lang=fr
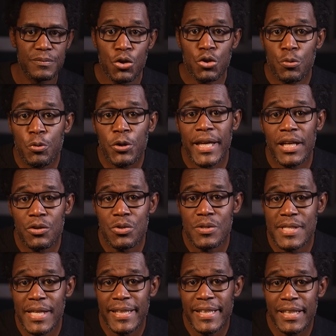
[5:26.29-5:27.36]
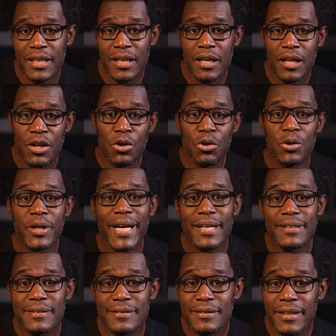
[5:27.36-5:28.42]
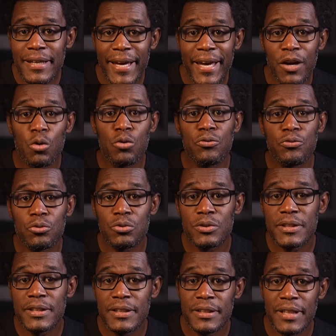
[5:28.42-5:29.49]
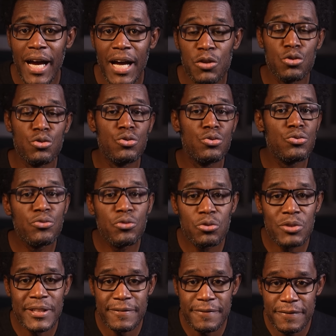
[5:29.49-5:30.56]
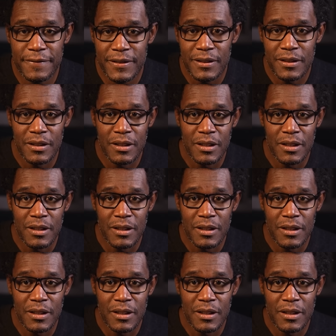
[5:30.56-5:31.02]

Depuis quelques années, le quartier est confronté à de nouveaux défis,